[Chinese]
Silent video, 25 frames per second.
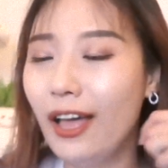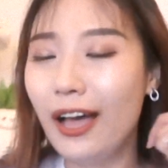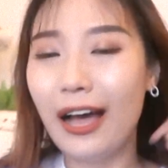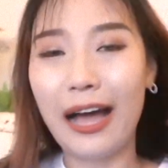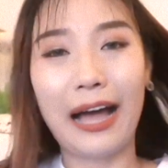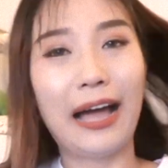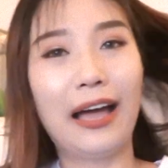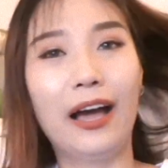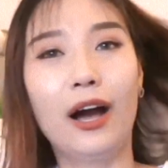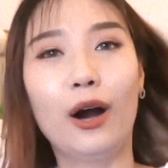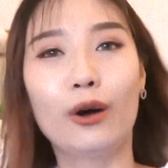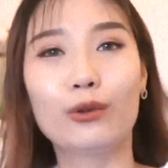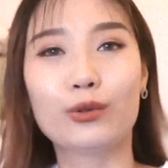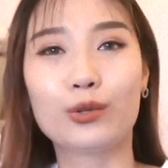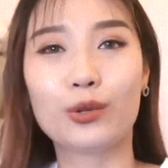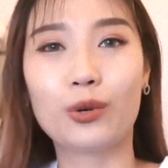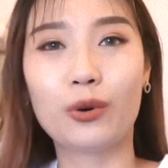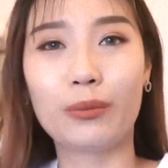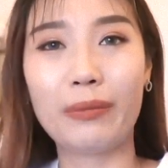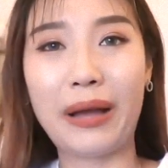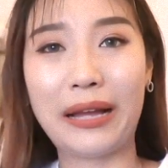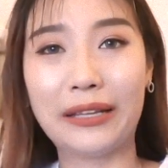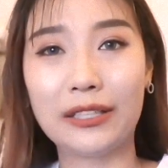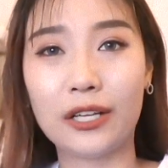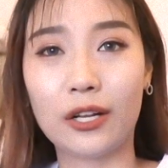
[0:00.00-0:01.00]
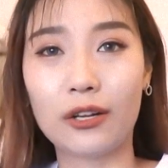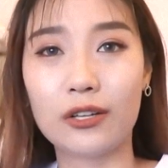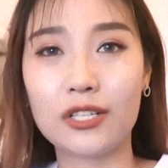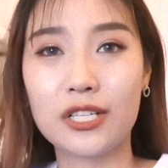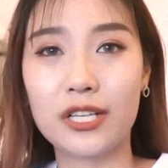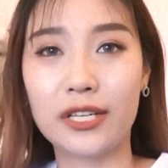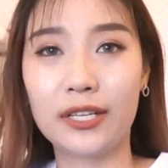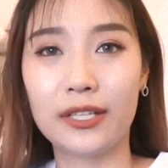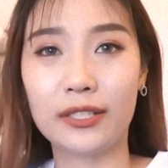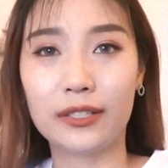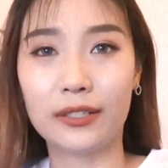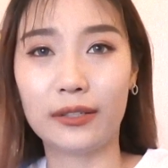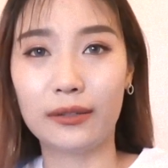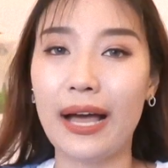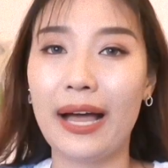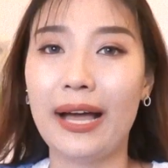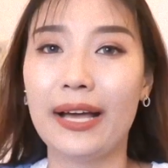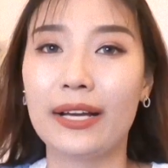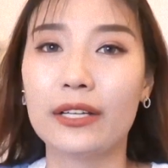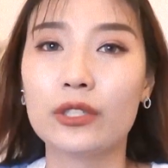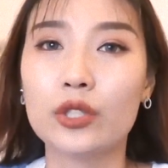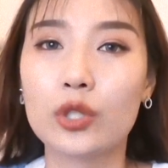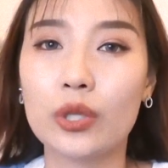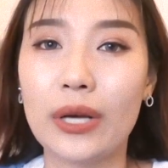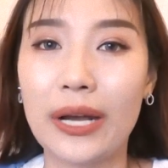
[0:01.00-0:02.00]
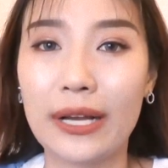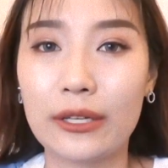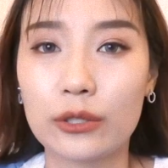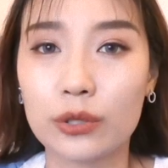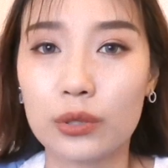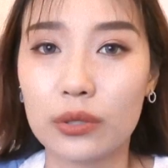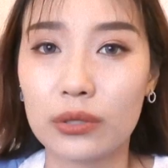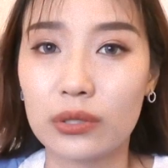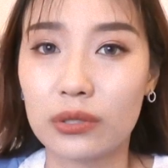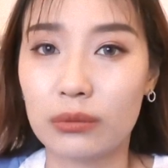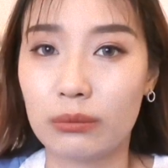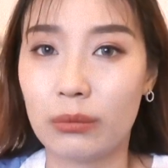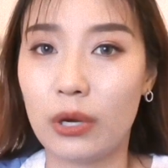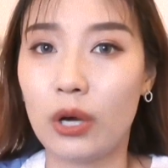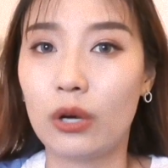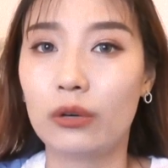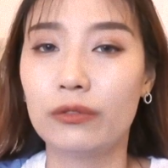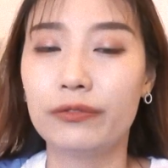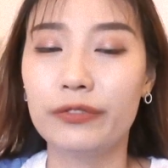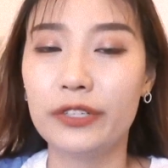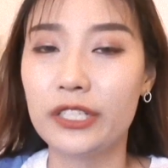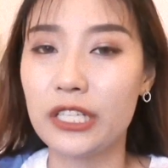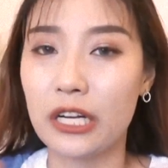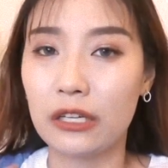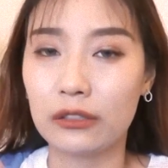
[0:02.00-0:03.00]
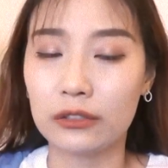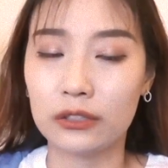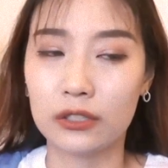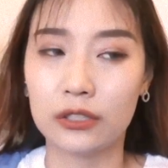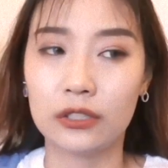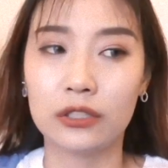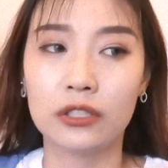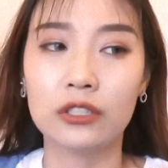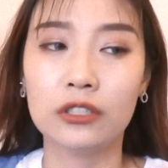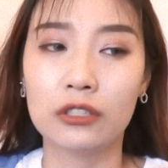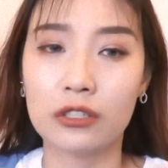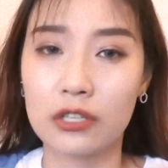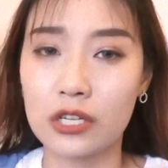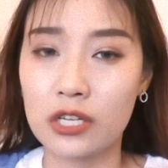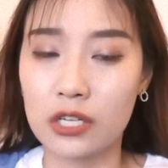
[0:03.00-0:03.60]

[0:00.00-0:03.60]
还好最后买到了这个 extra e x t l a s m a l l 非常的合